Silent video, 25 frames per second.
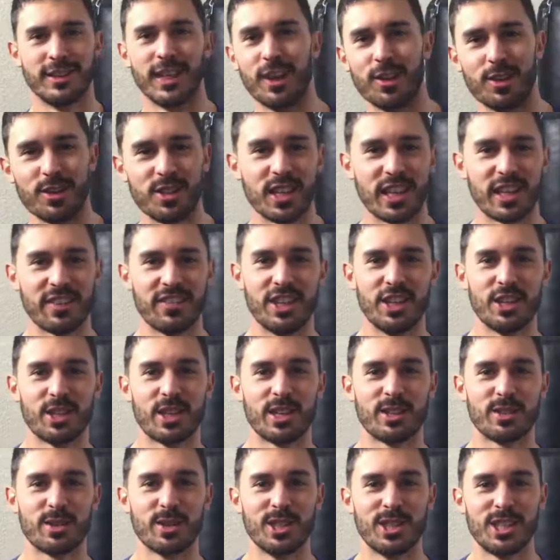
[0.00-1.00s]
Salut, c'est Kevin
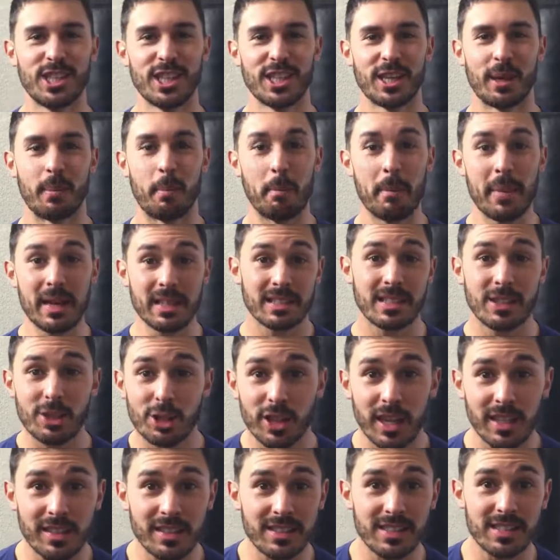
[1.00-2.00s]
Casse Coaching. Merci
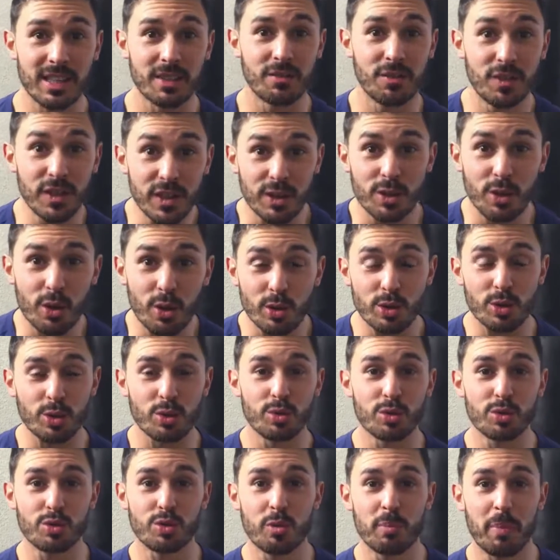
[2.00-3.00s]
de regarder cette vidéo.
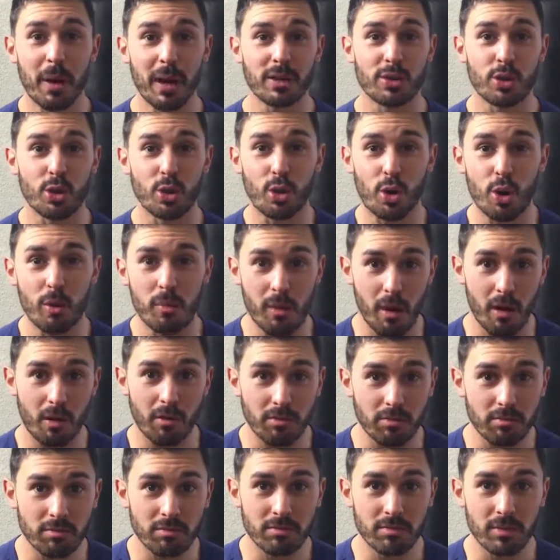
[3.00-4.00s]
Aujourd'hui, je vous parle de
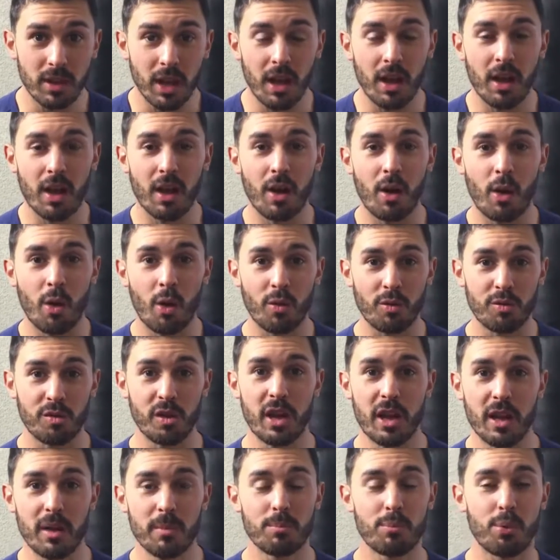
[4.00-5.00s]
comment on
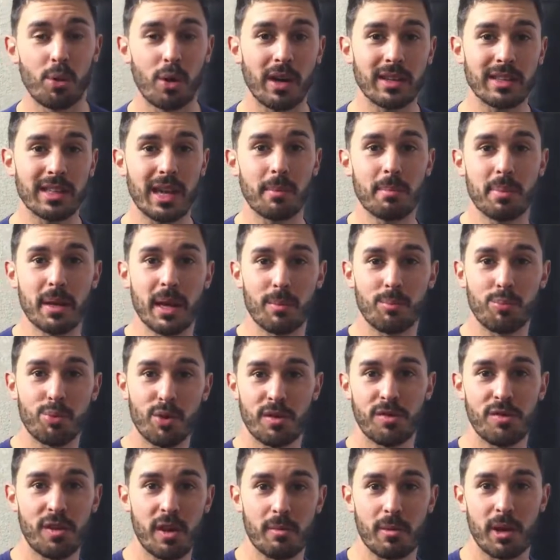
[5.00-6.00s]
fait pour rattraper un
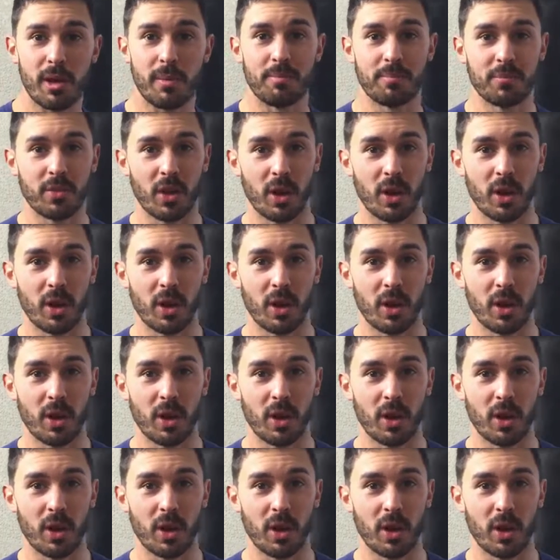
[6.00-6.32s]
point faible